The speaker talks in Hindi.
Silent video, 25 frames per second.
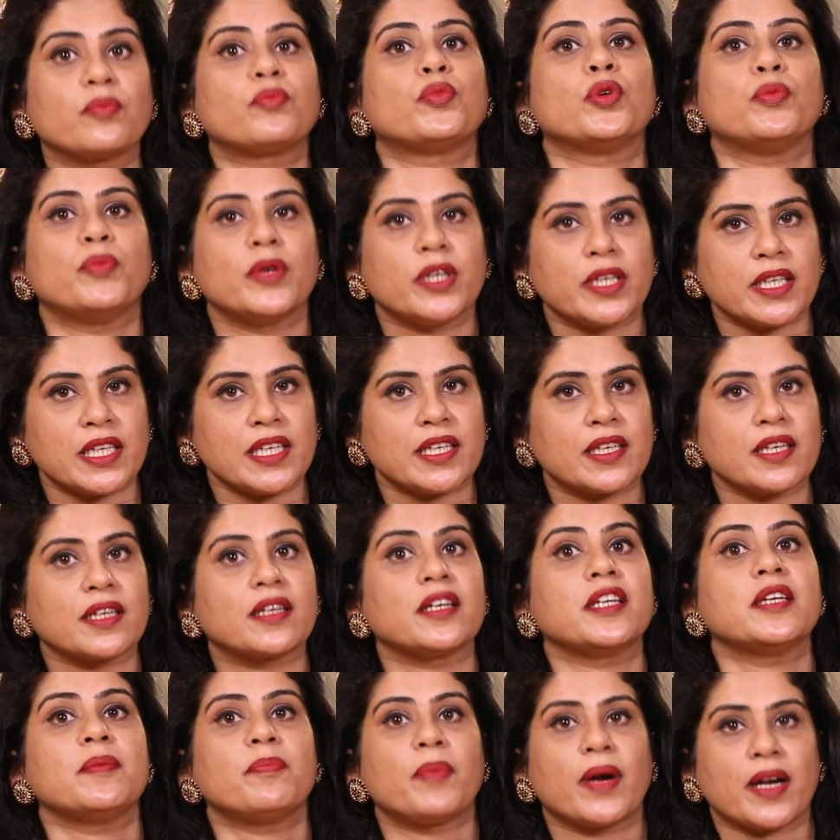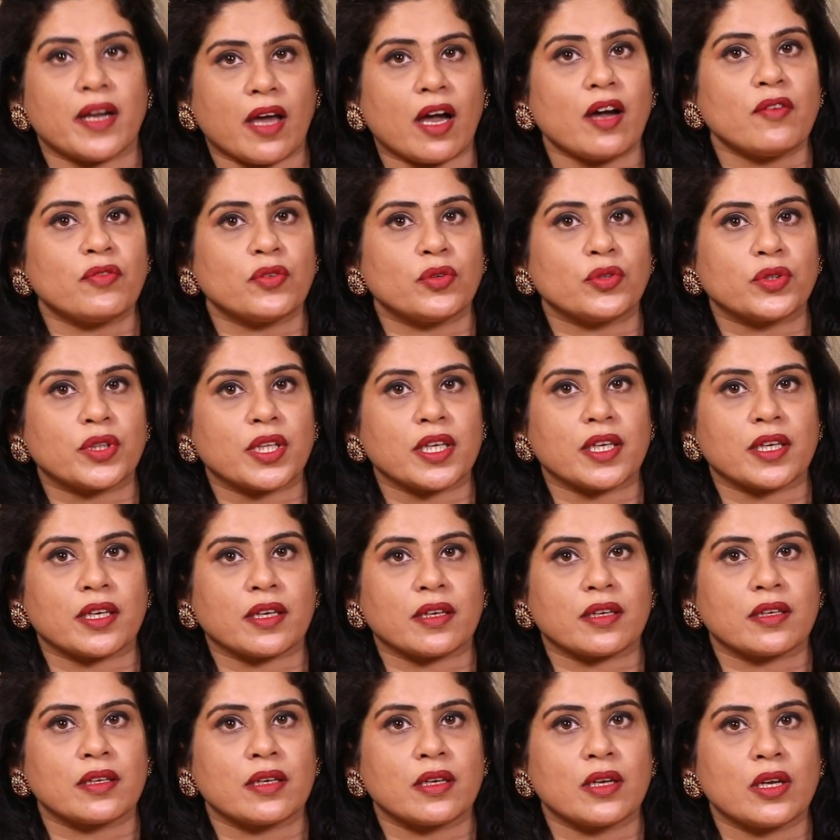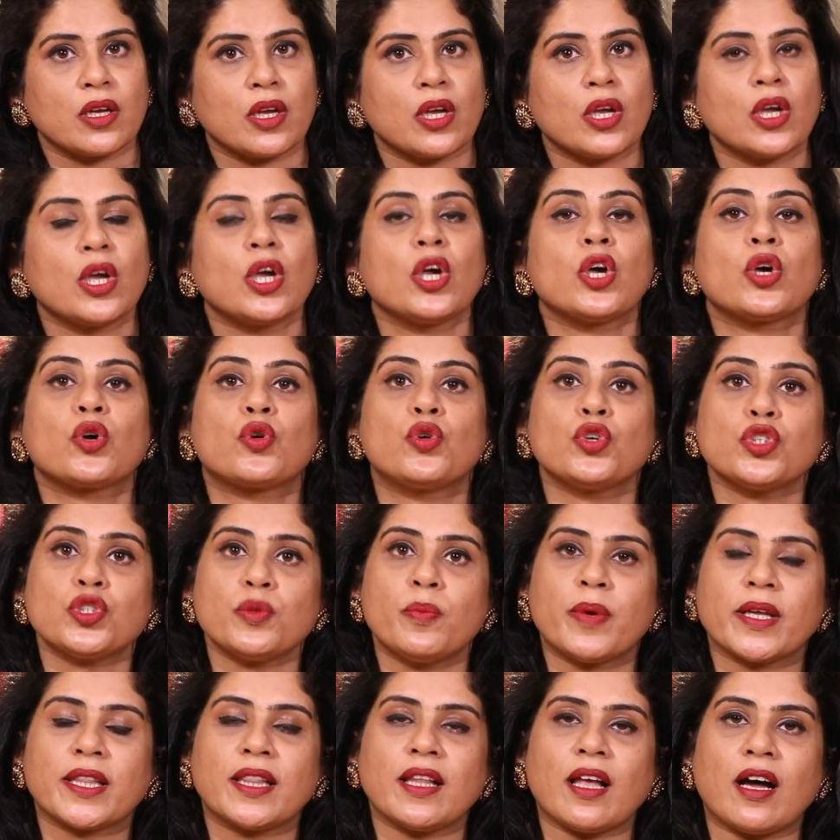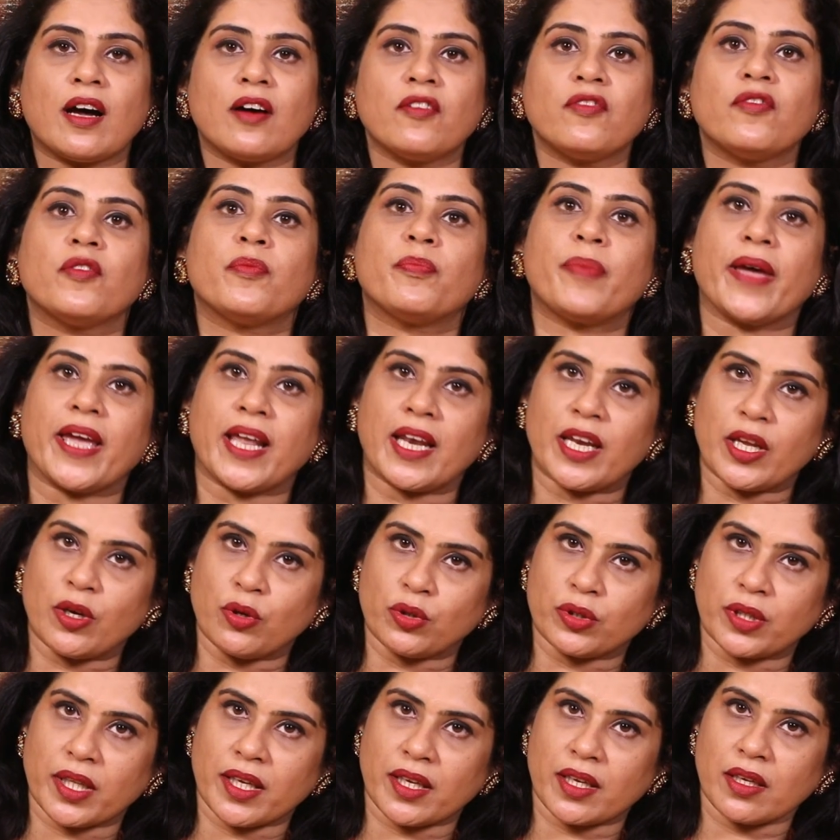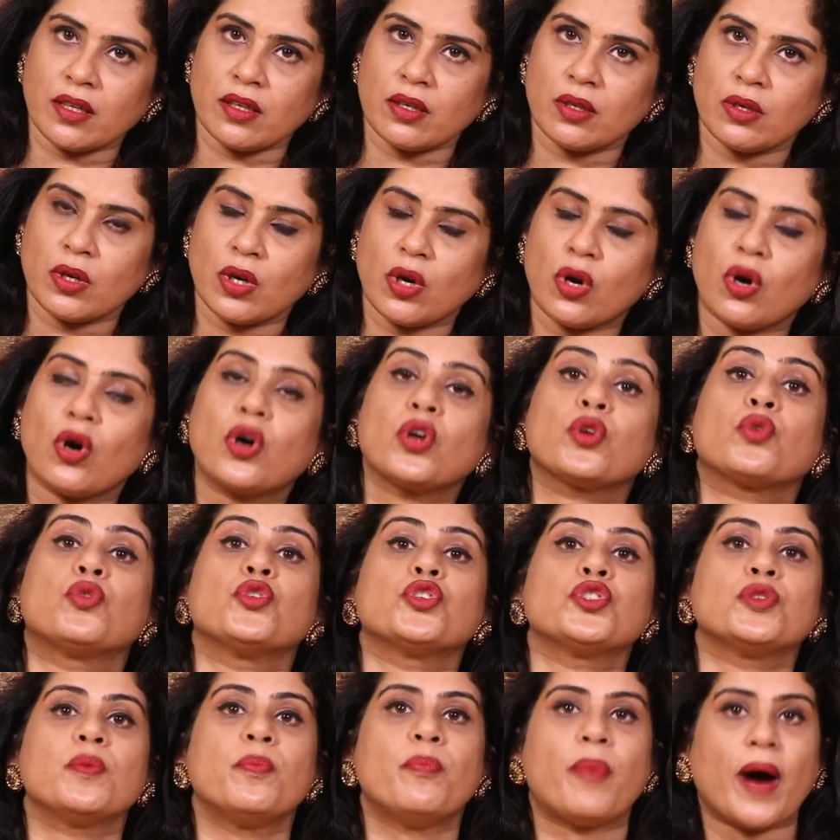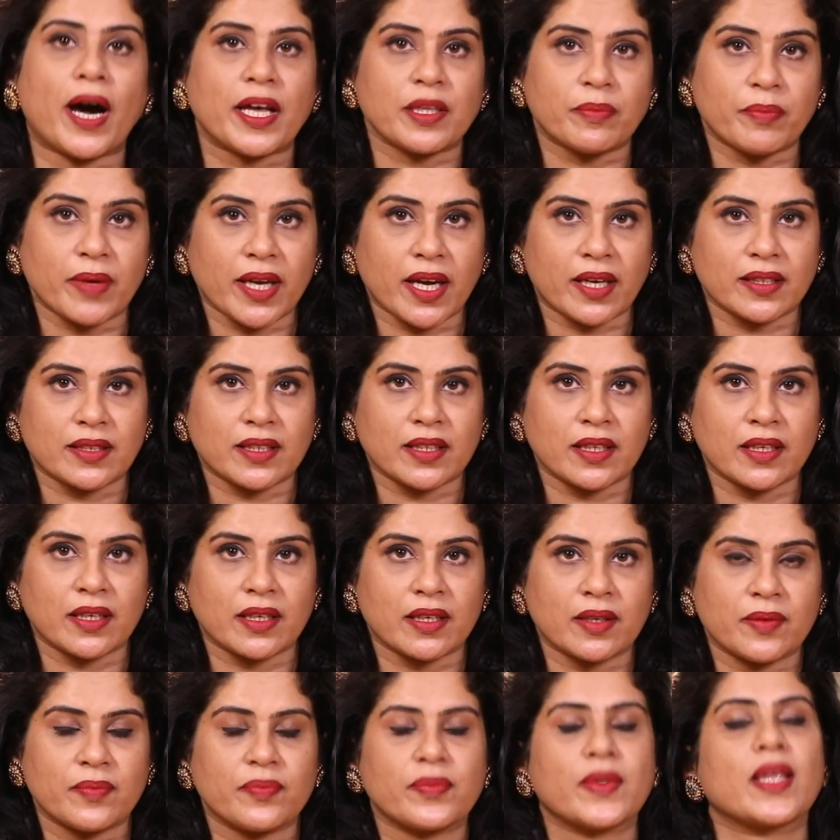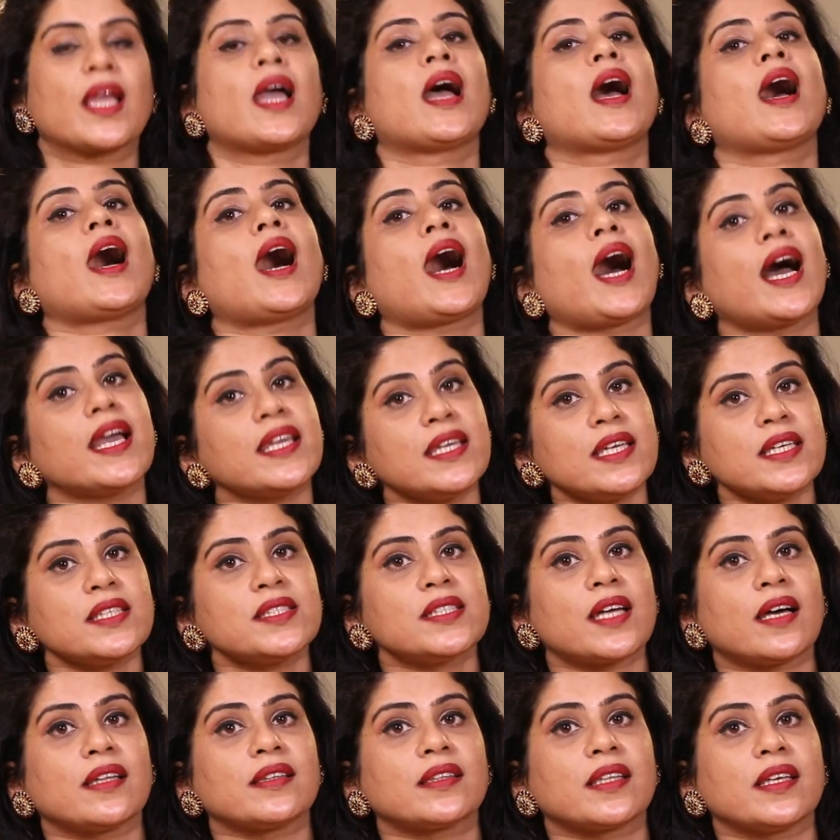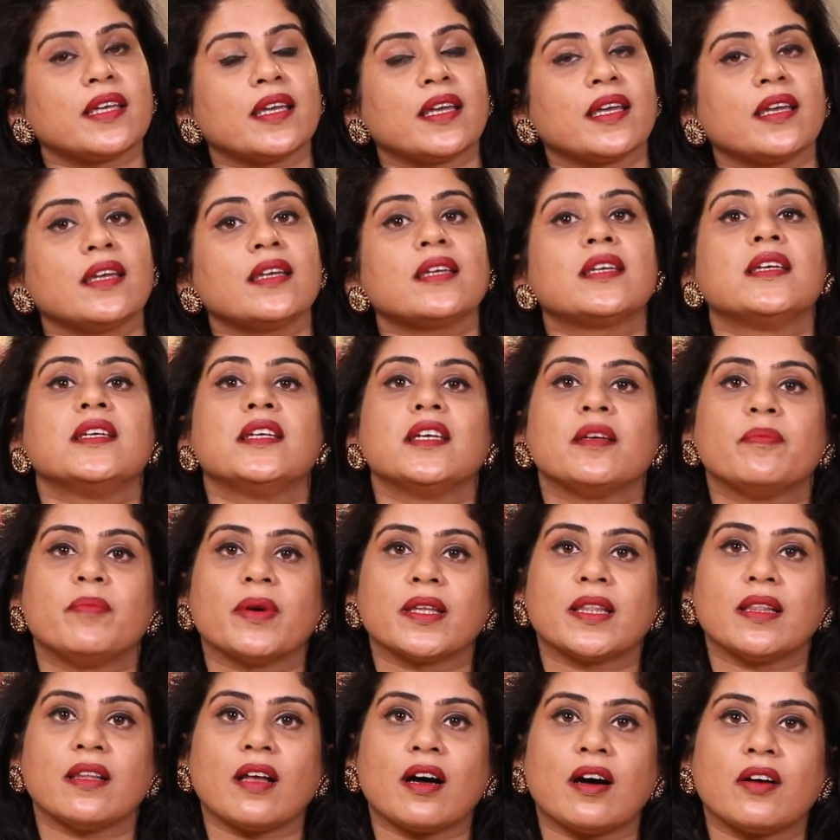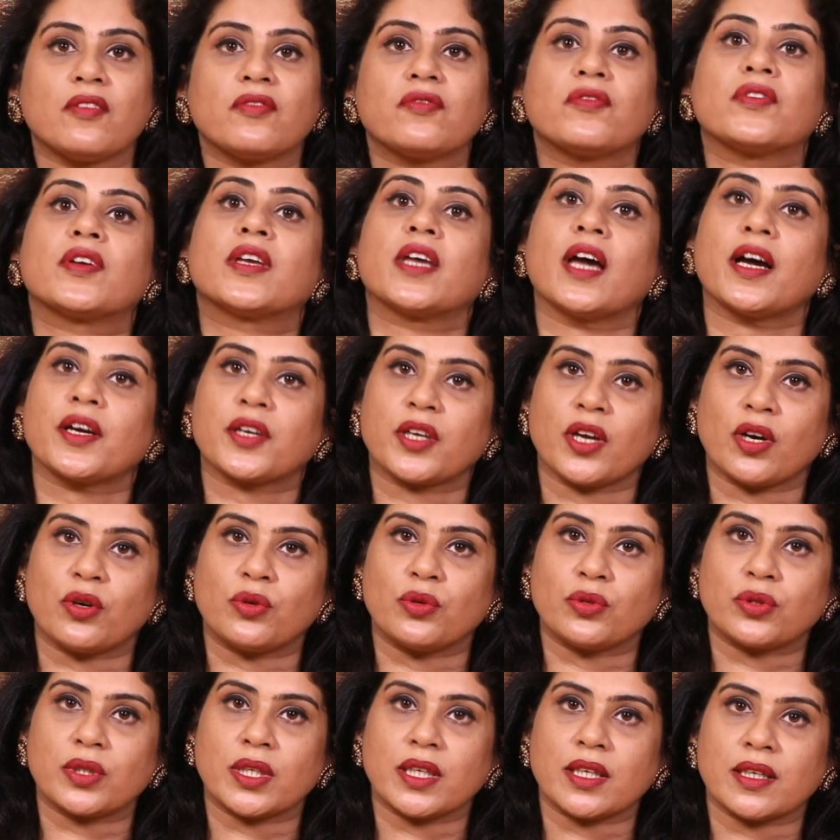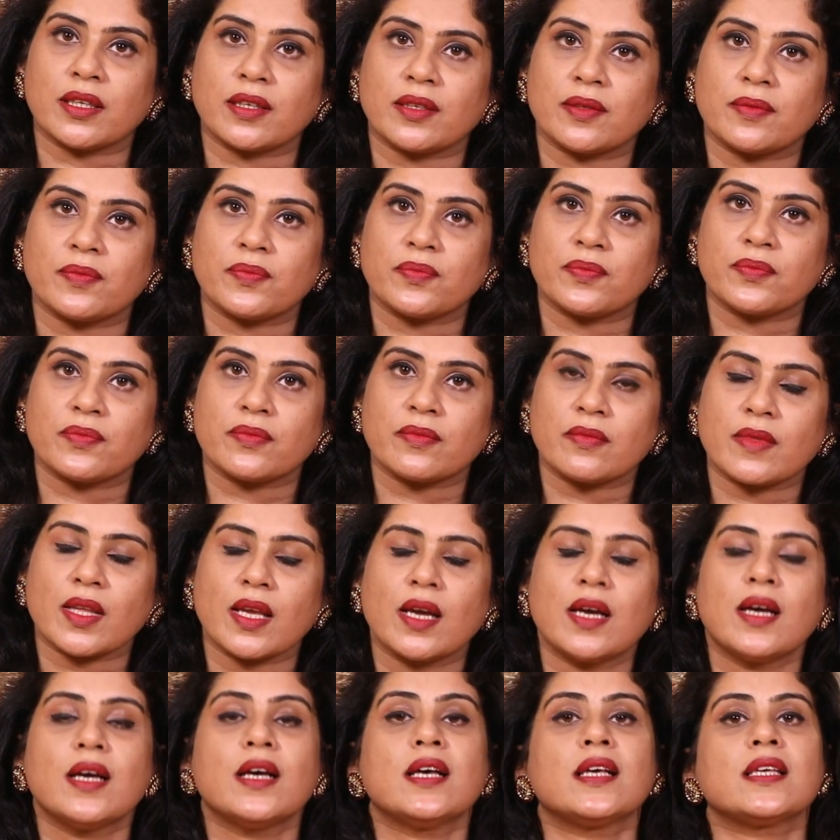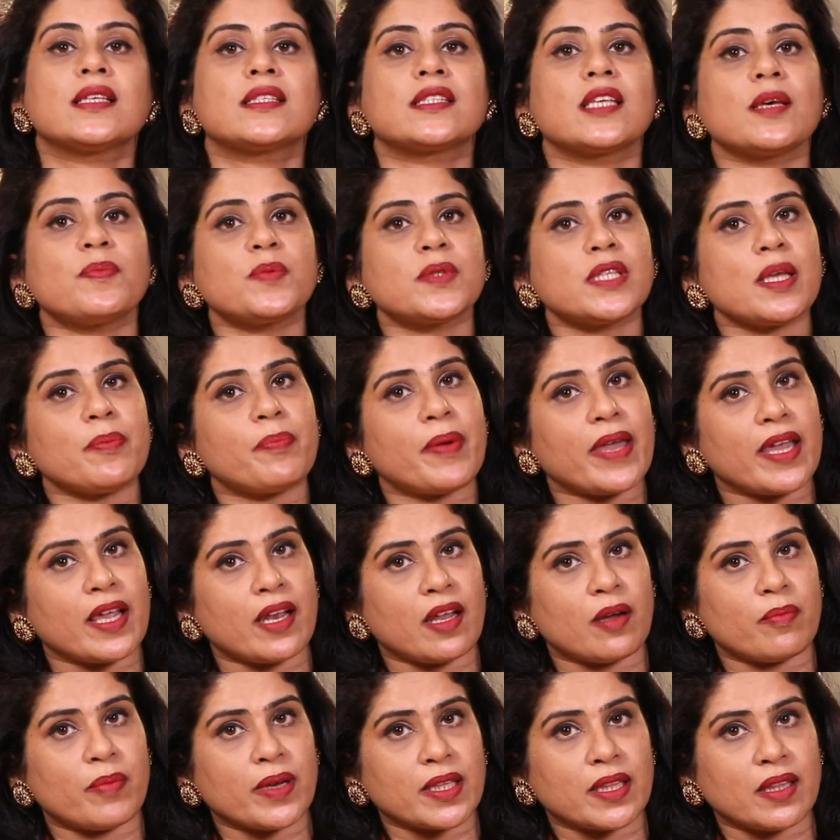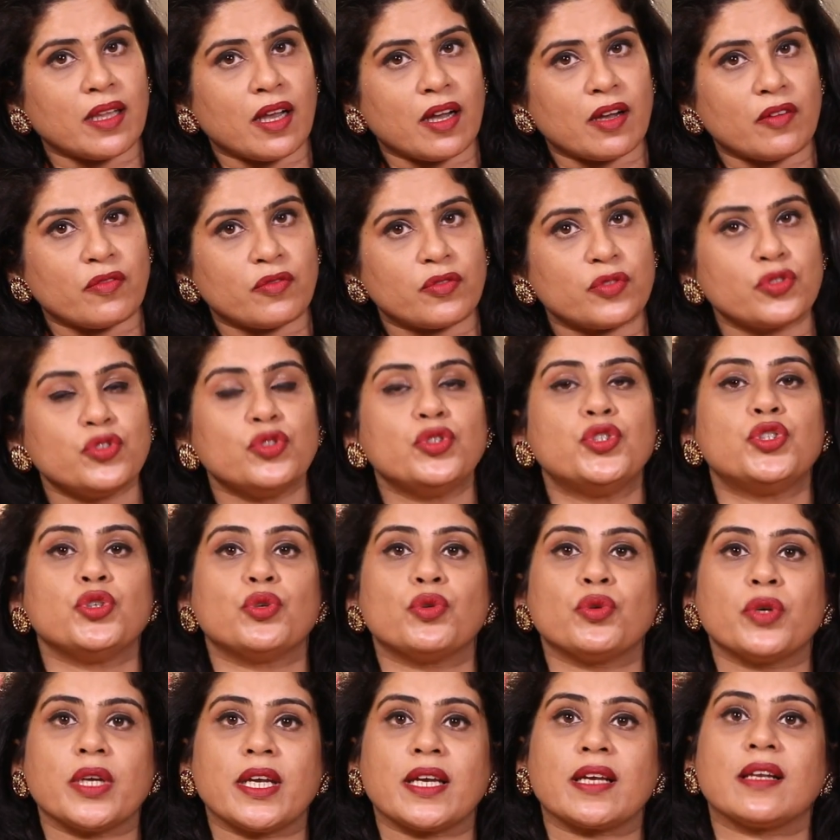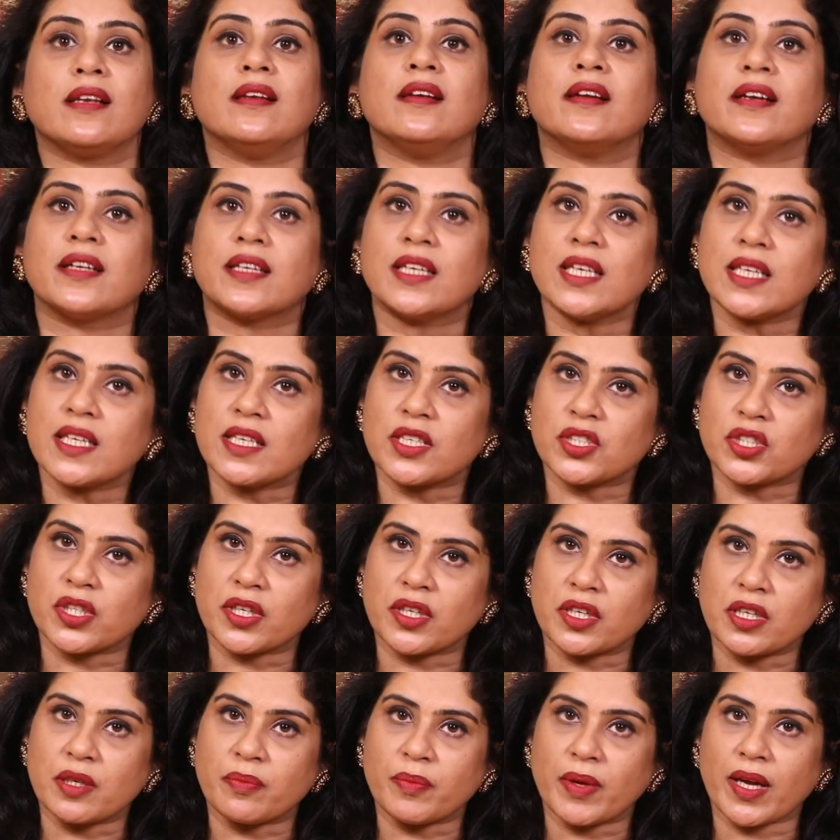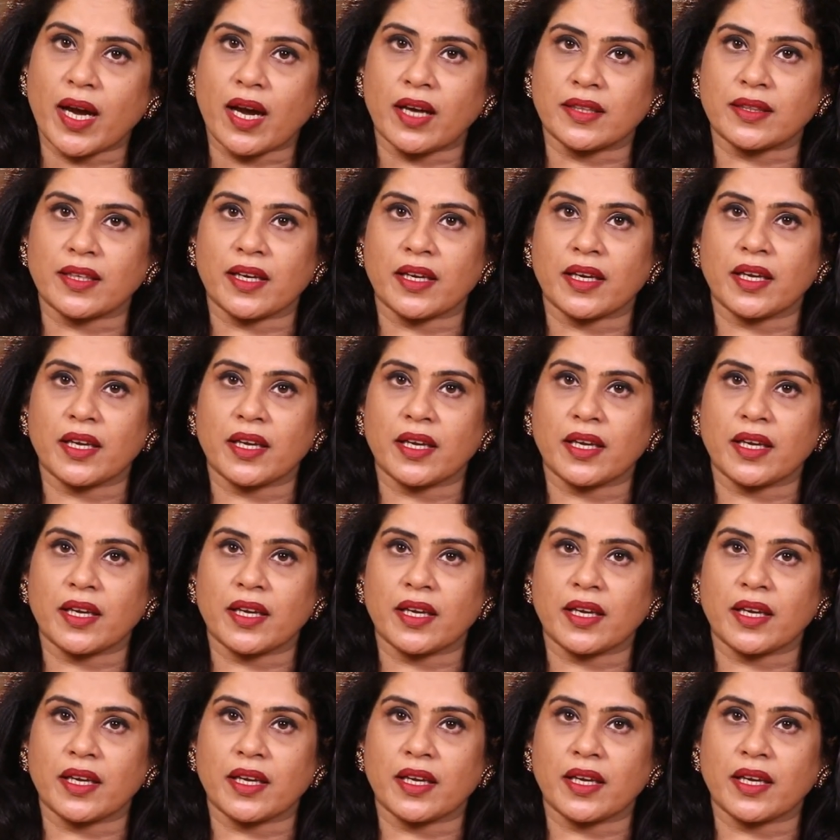प्यूबर्टी के कई पड़ाव होते हैं कुछ बदलाव पहले होते हैं और कुछ बाद में आते हैं आइए जानते हैं कि ये बदलाव क्या क्या होते हैं सबसे पहला बदलाव जो एक लड़की के शरीर में आता